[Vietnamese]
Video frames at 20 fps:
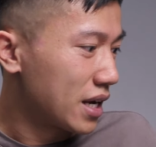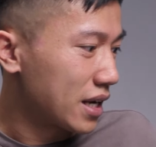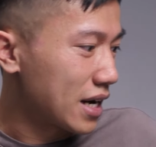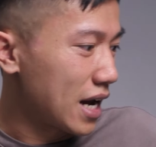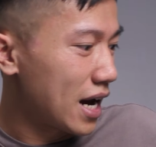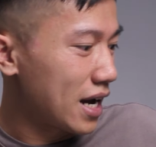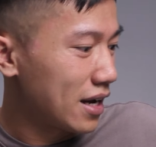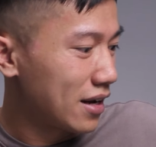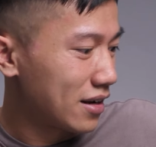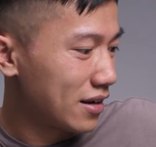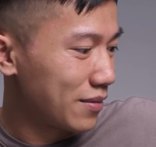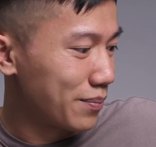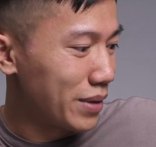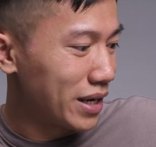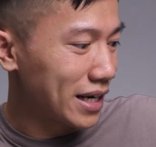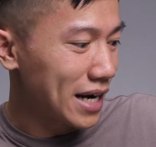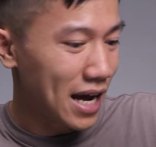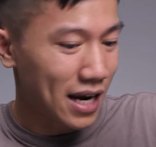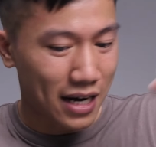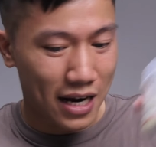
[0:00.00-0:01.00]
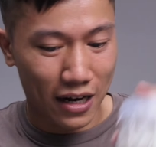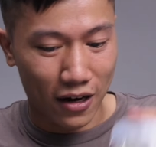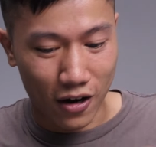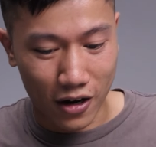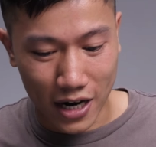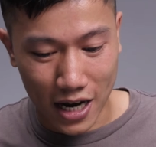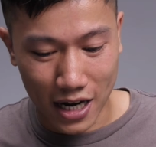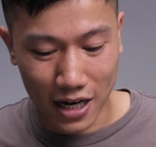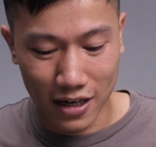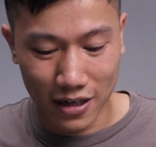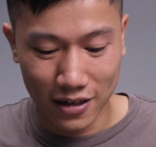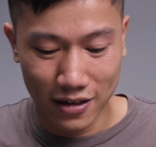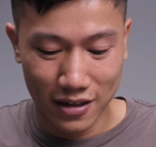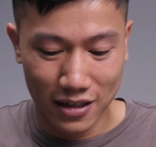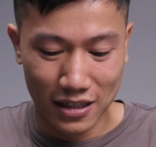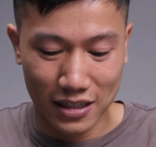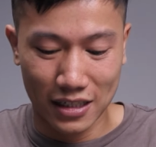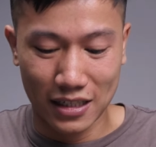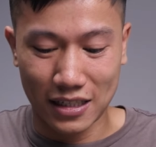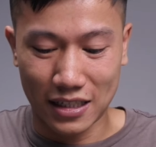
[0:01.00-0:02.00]
đây mình đang để nó ở đây
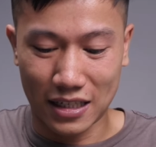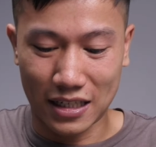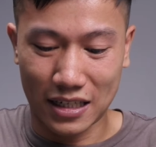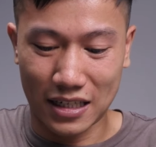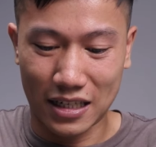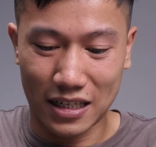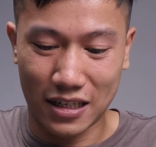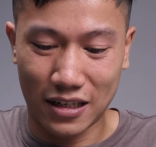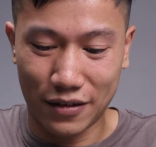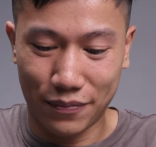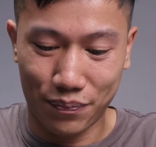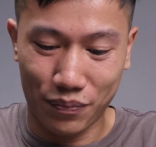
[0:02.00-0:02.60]
à,